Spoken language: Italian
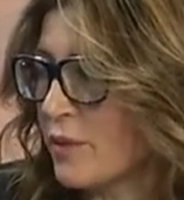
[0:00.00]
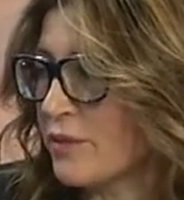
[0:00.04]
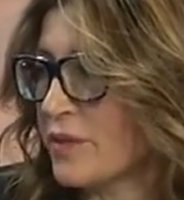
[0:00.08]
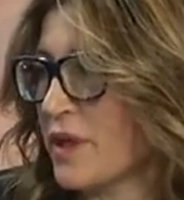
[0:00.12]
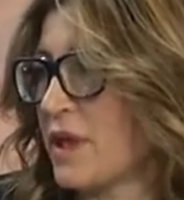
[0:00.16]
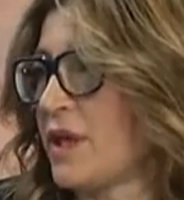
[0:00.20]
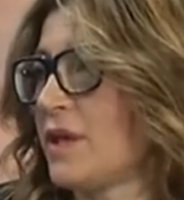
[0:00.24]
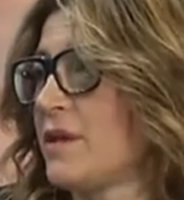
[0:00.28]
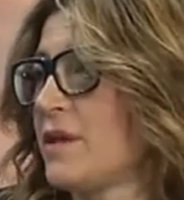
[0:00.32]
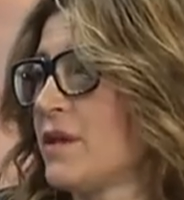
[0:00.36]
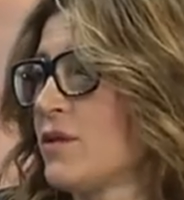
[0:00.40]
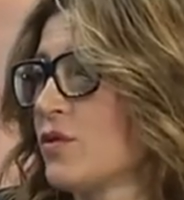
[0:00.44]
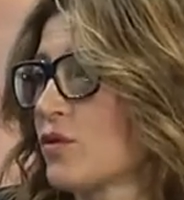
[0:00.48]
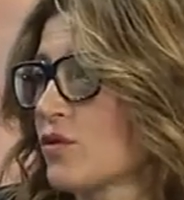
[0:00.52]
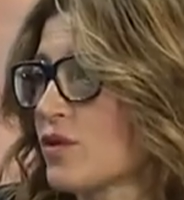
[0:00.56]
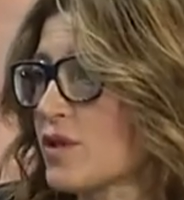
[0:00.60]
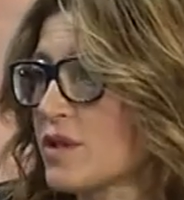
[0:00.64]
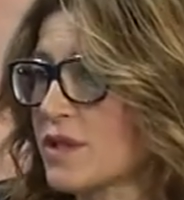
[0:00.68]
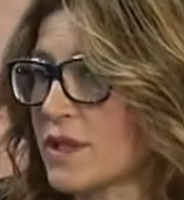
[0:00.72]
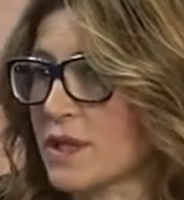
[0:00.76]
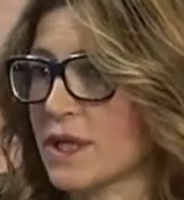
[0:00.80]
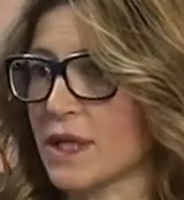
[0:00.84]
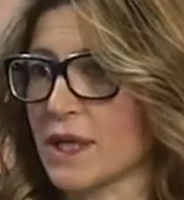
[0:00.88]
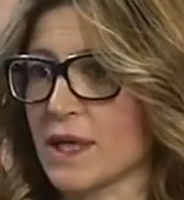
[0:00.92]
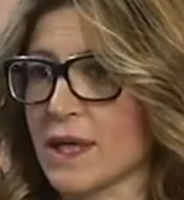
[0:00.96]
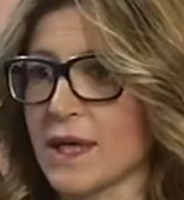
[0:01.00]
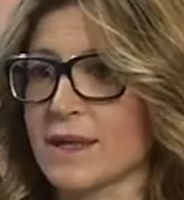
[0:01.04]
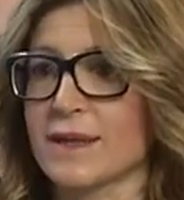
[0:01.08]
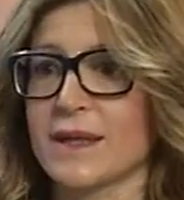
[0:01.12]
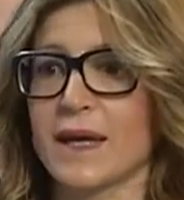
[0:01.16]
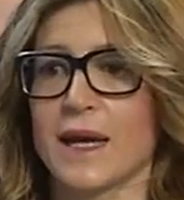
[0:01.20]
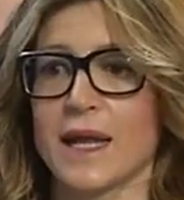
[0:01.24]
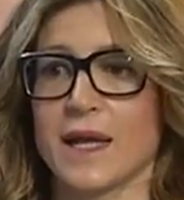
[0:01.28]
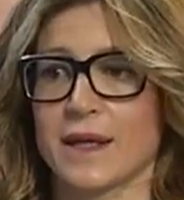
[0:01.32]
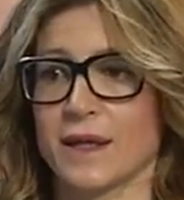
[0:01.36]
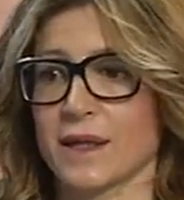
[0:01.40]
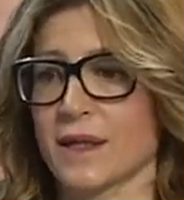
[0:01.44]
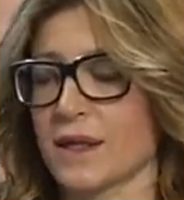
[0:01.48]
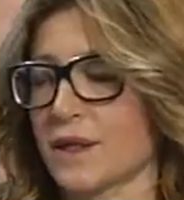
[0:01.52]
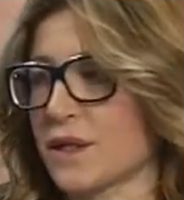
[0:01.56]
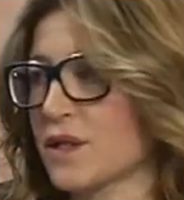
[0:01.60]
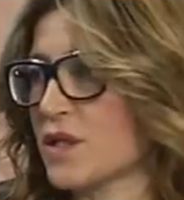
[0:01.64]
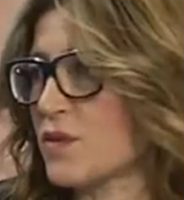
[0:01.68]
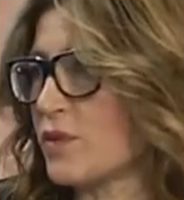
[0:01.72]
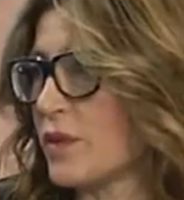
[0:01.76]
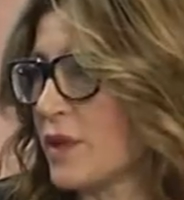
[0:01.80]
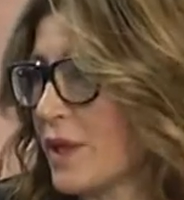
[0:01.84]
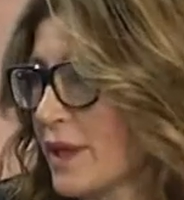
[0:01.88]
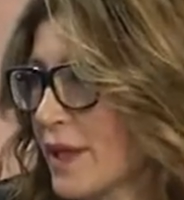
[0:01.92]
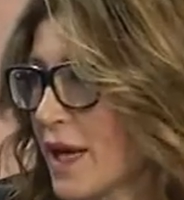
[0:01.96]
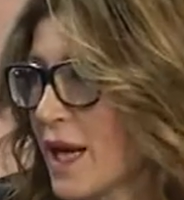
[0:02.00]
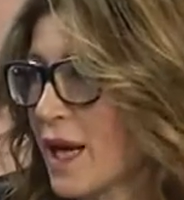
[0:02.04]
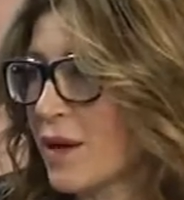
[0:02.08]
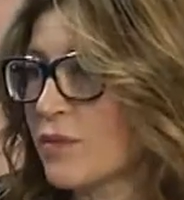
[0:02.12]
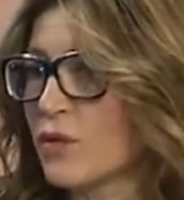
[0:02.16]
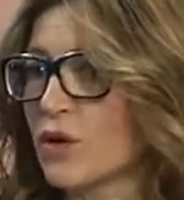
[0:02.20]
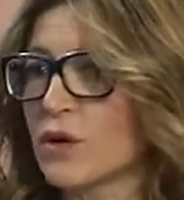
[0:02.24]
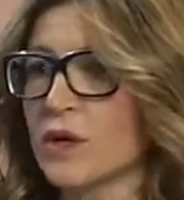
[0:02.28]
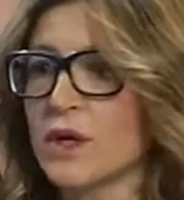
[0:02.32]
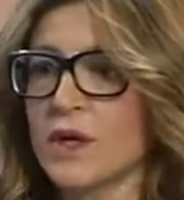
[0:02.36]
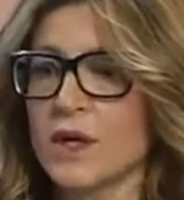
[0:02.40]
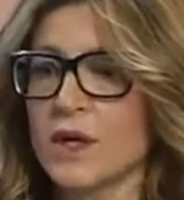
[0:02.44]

pieni di tossine, dall'aria che respiriamo,